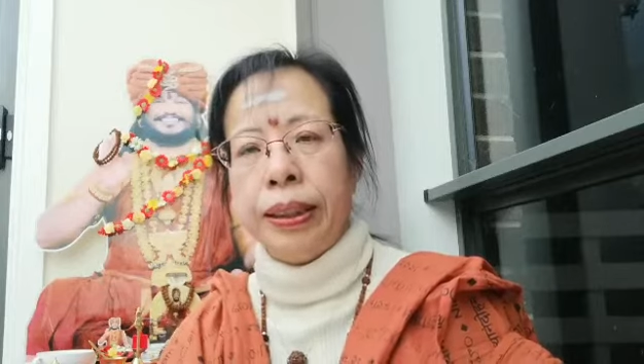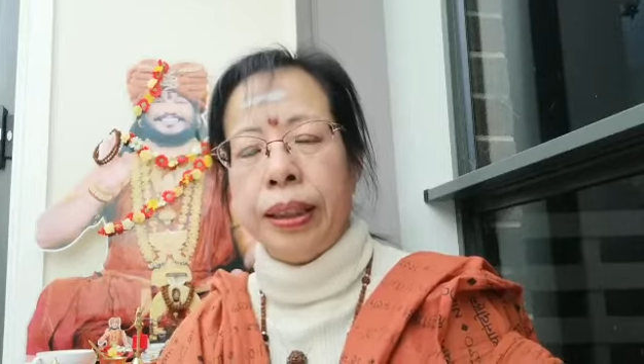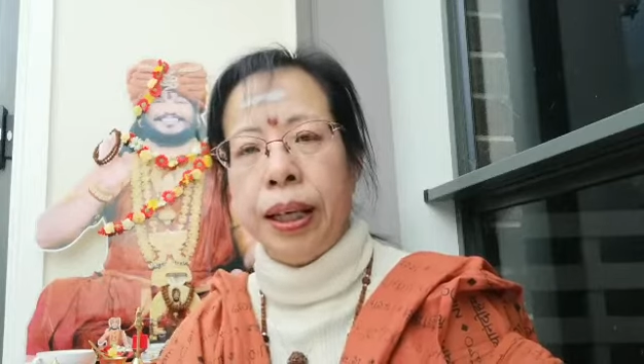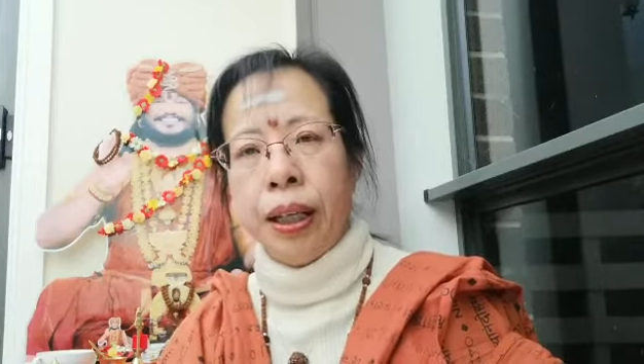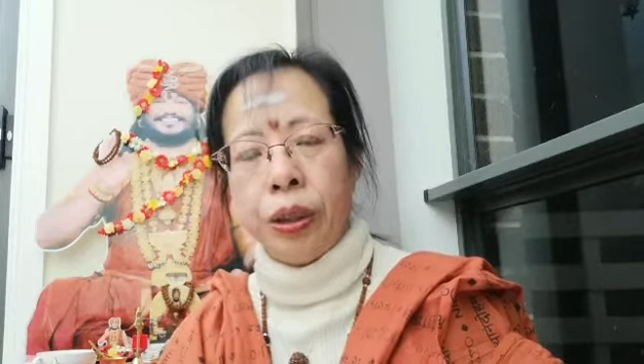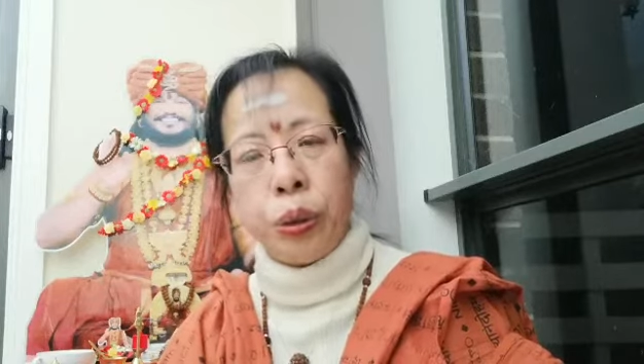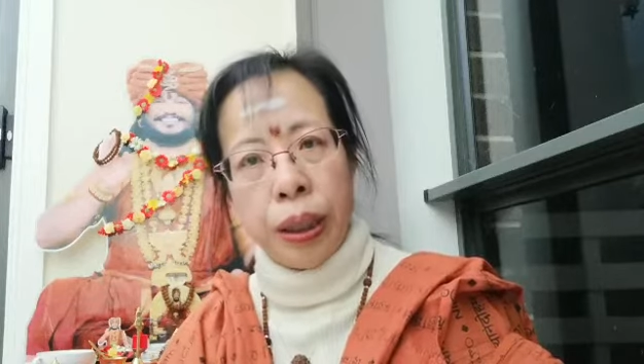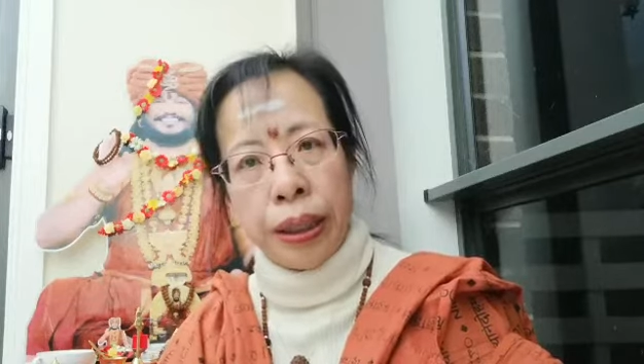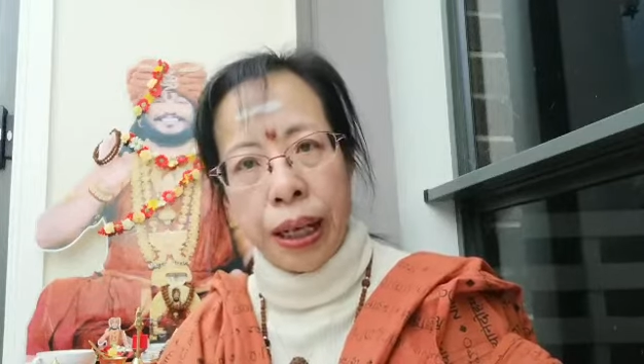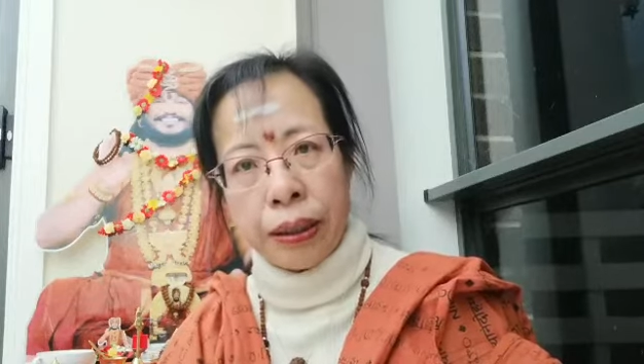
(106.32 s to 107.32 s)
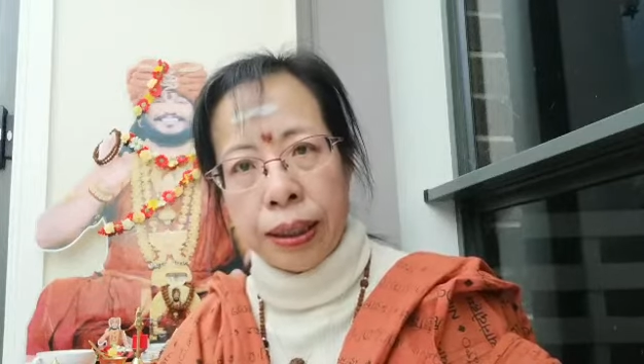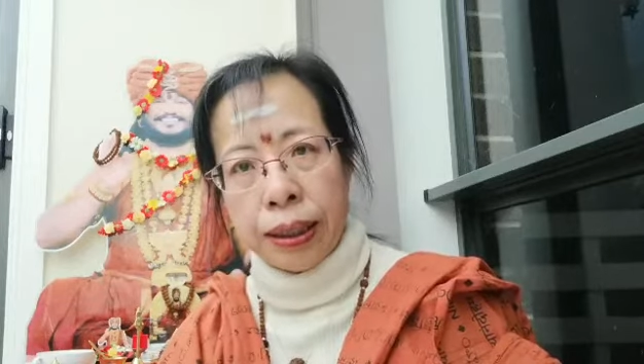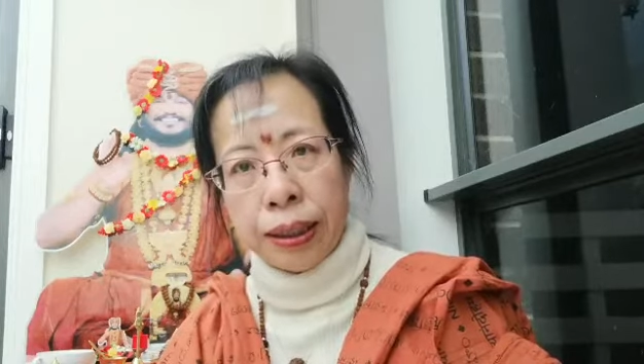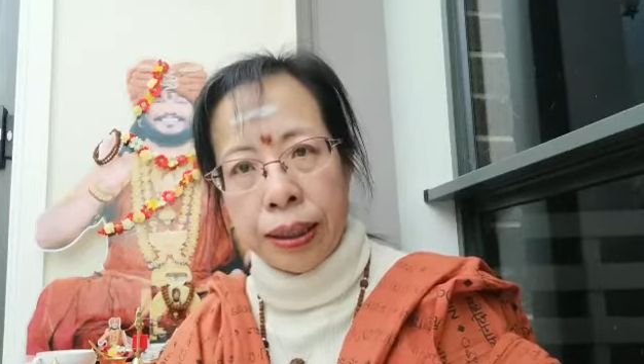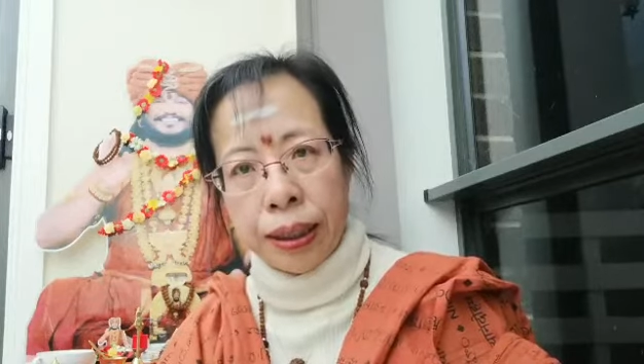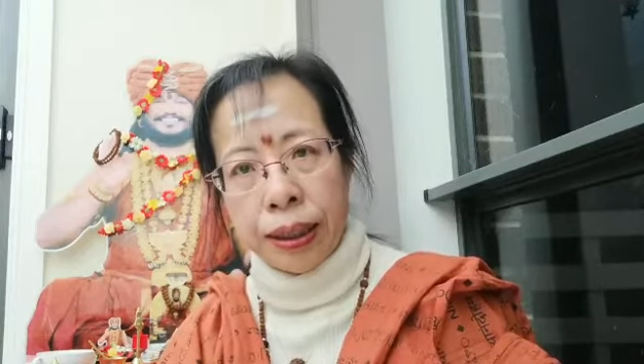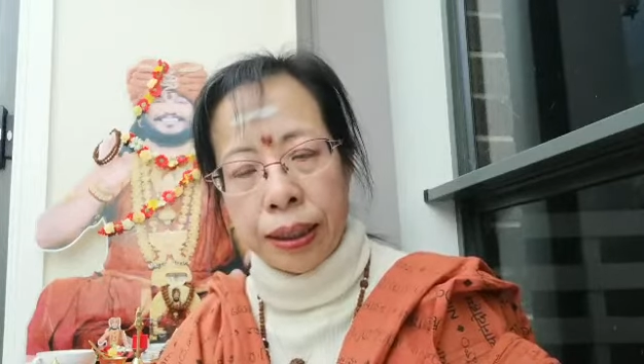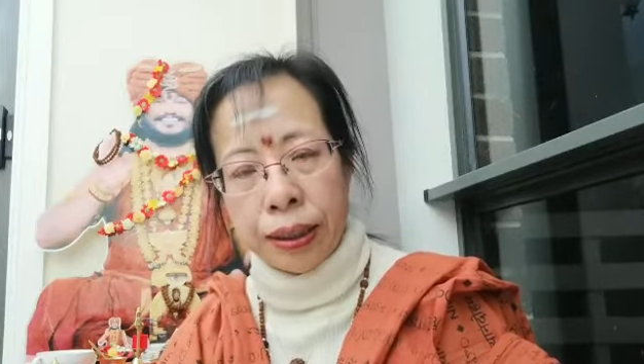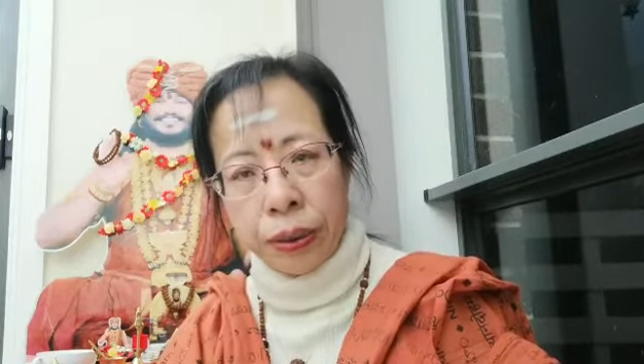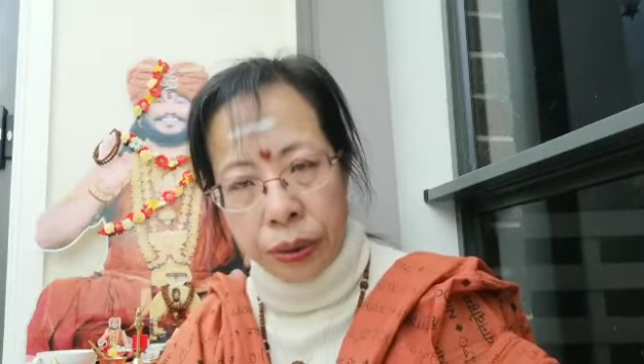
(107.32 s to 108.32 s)
呃学到了呃
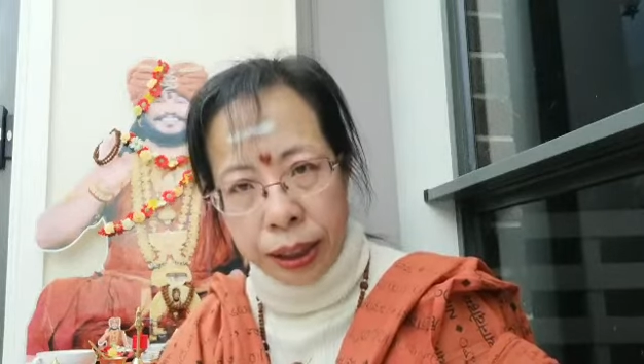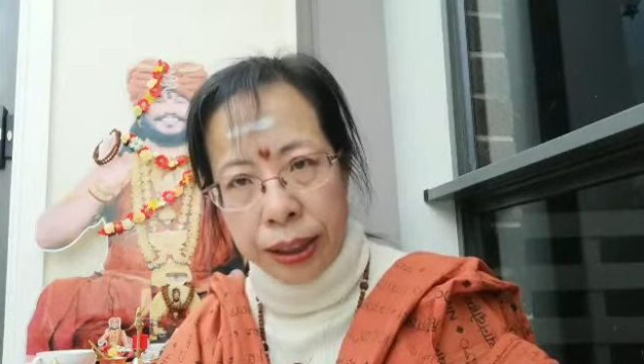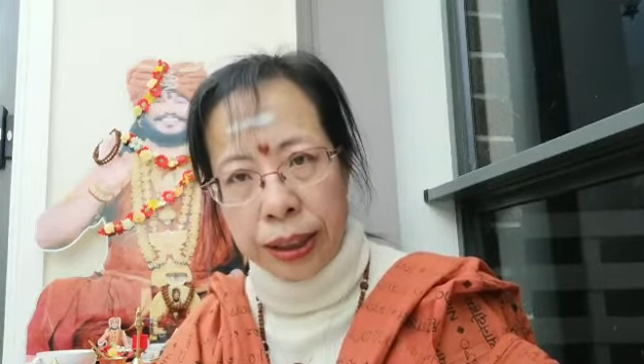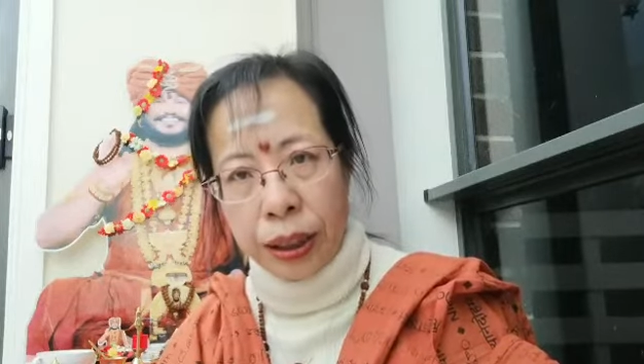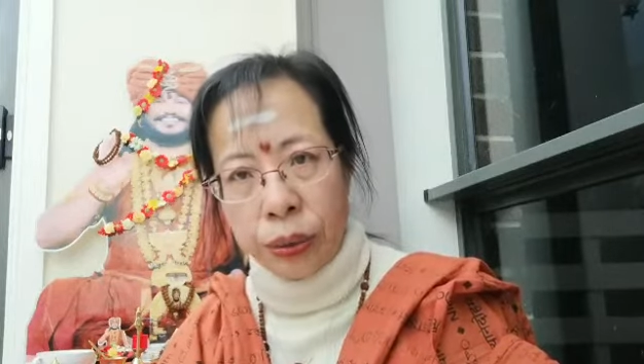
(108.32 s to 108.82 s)
这些